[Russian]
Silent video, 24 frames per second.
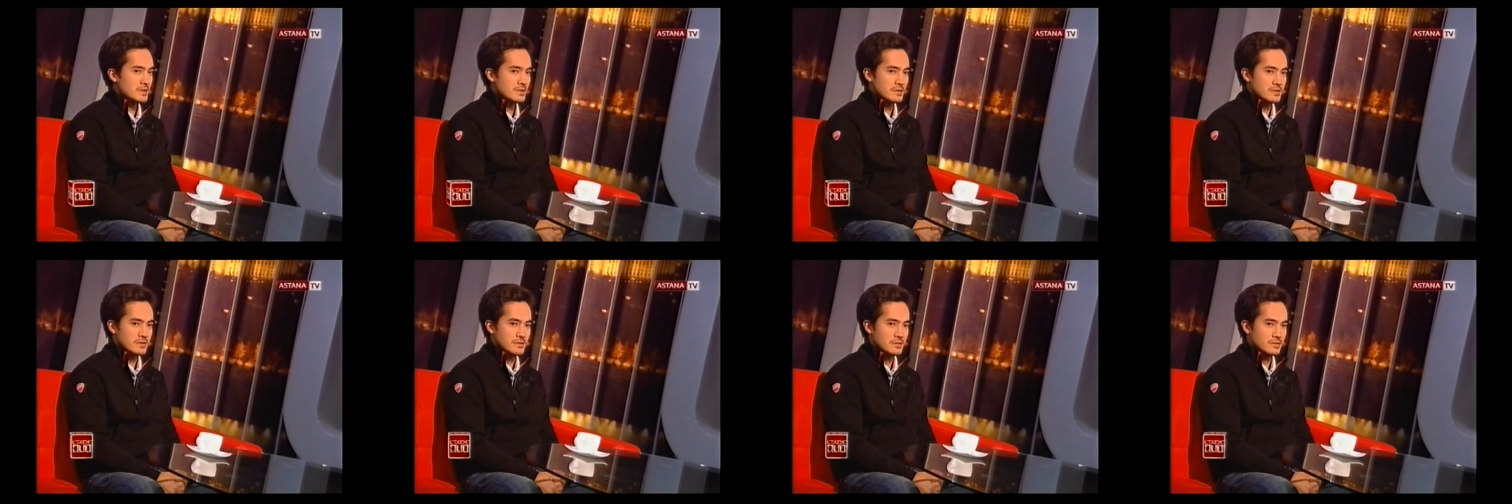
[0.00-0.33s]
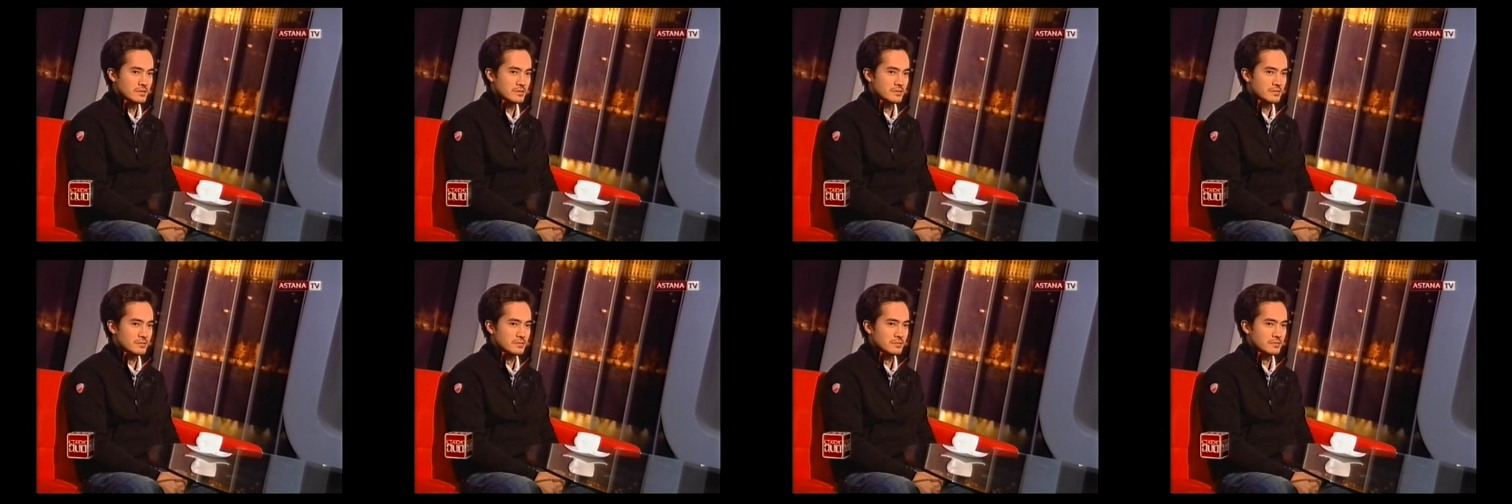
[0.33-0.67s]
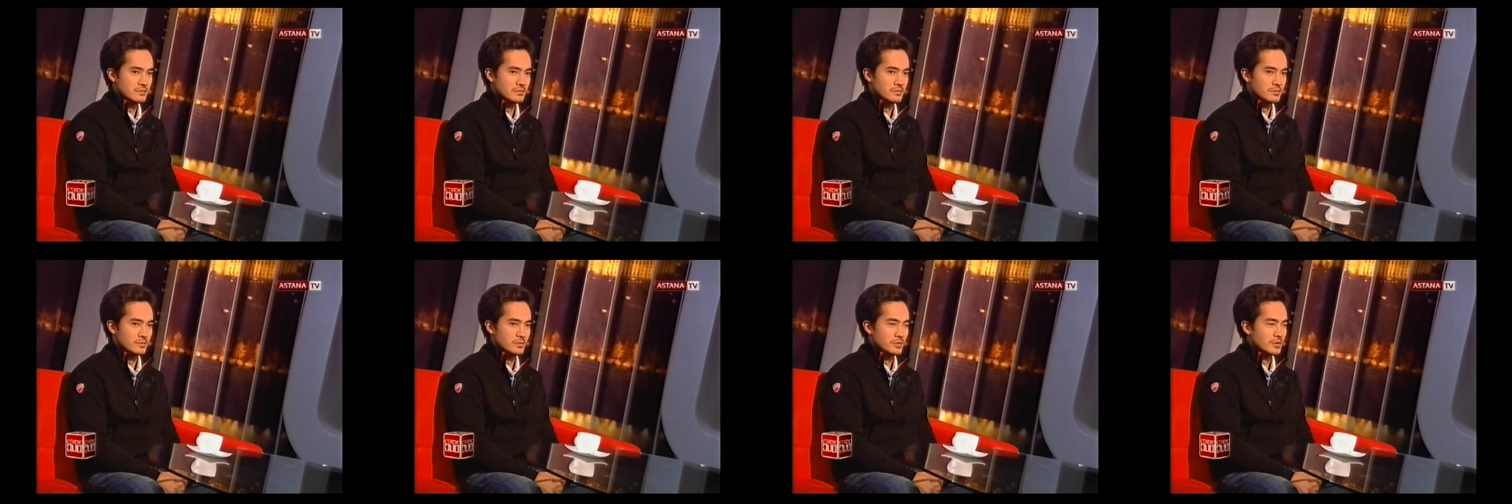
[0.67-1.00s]

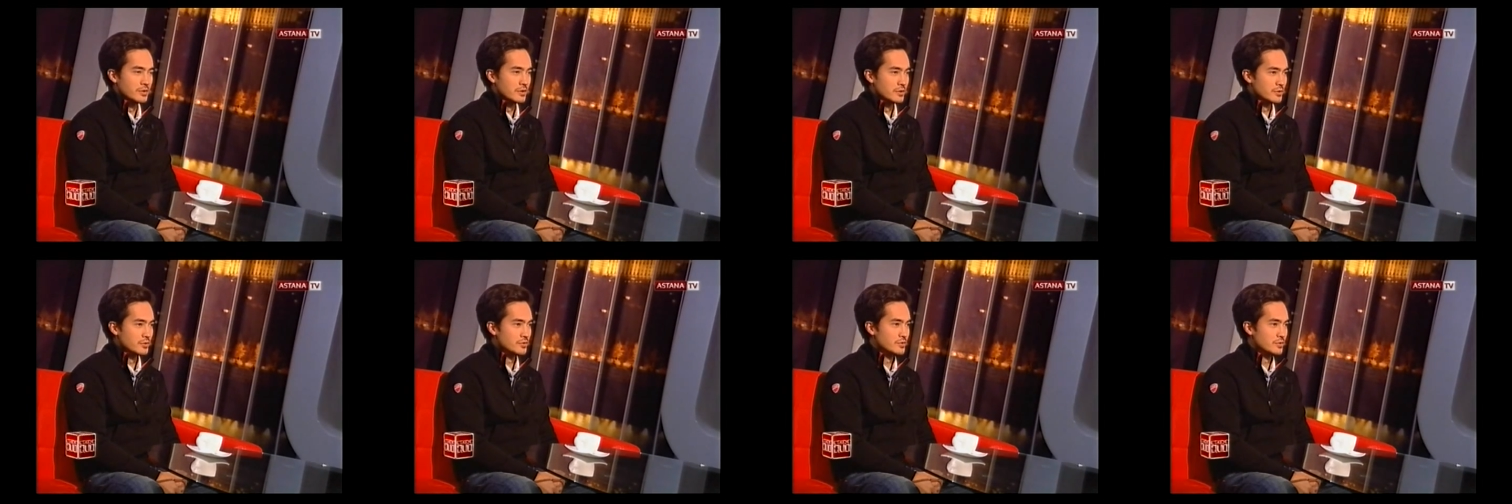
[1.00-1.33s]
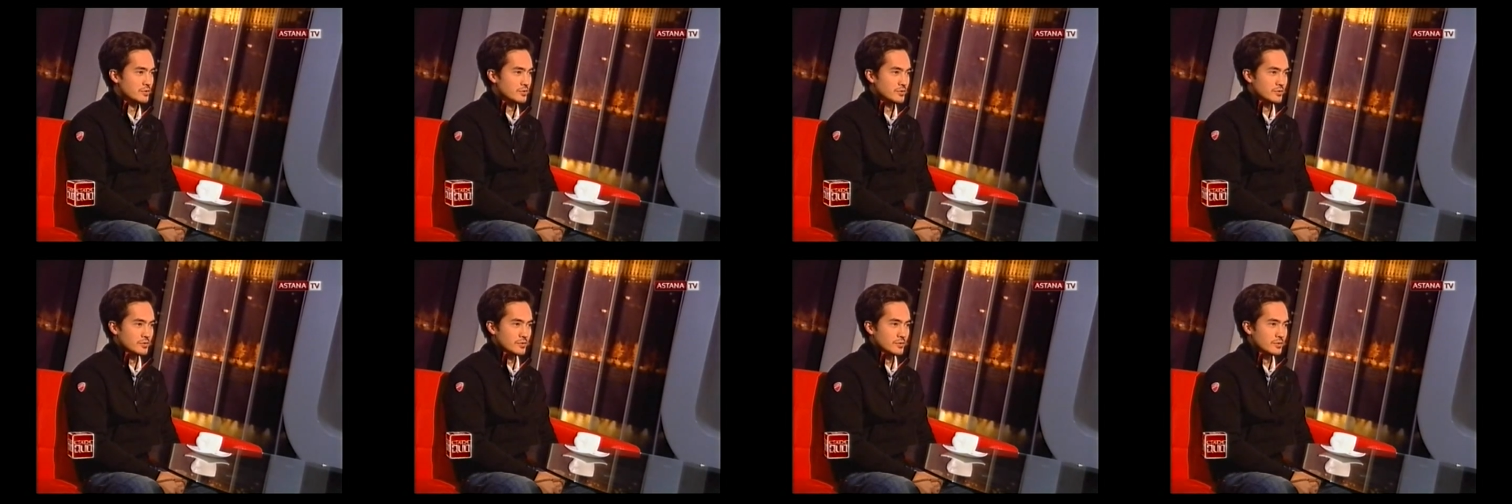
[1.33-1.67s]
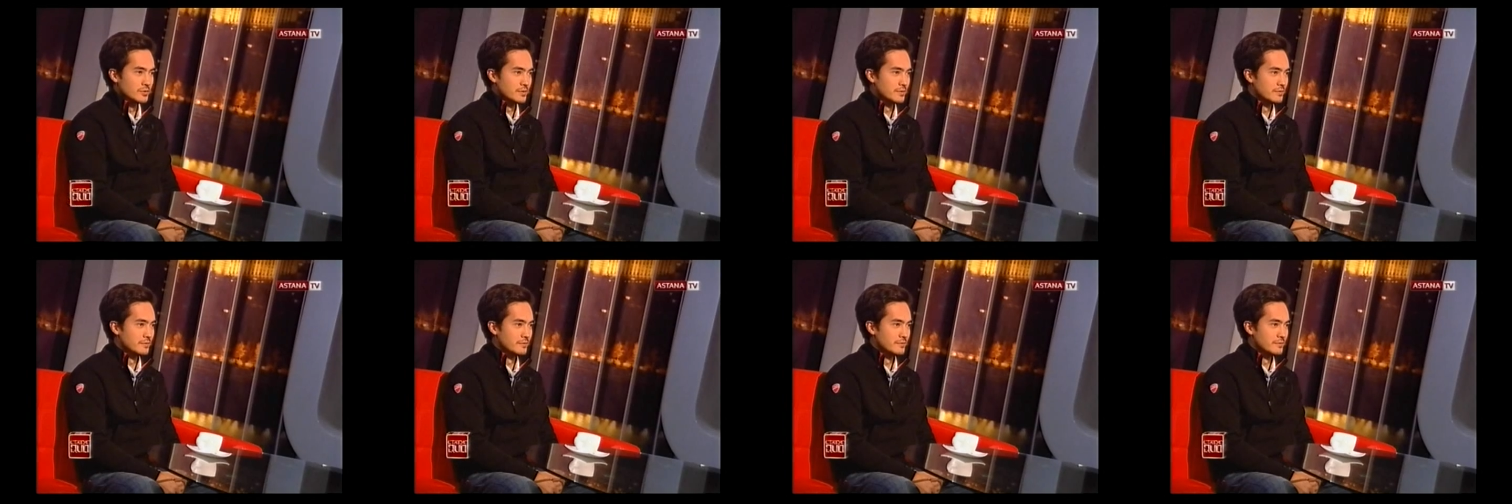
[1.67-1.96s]
И, ну и хорошо, что это...